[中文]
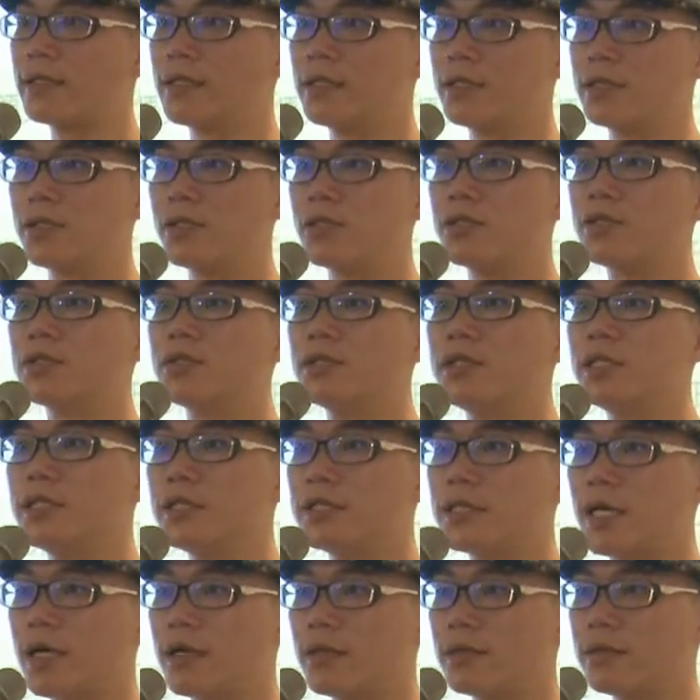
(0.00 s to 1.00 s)
的政治立
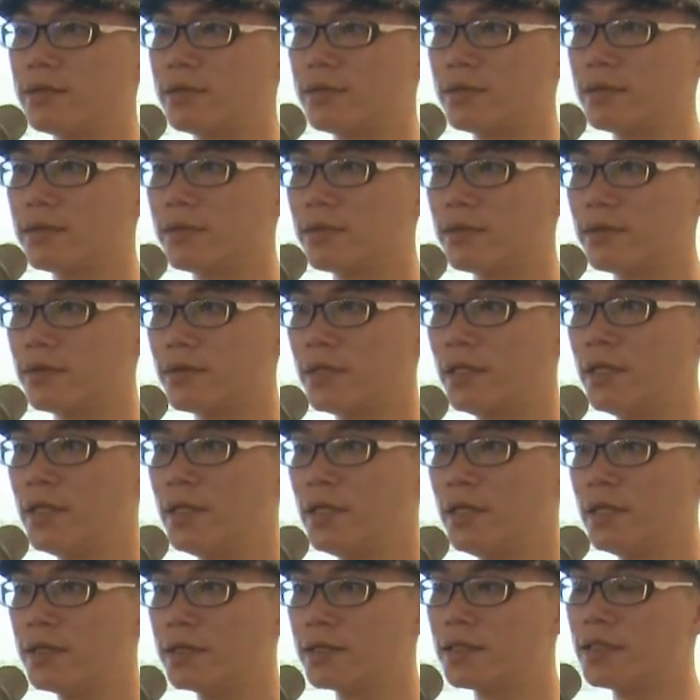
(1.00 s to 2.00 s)
场。
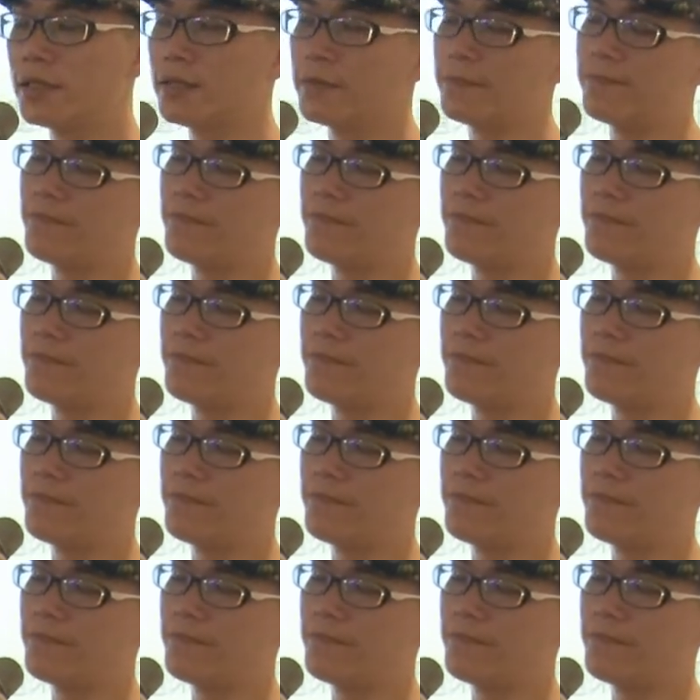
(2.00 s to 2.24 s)
这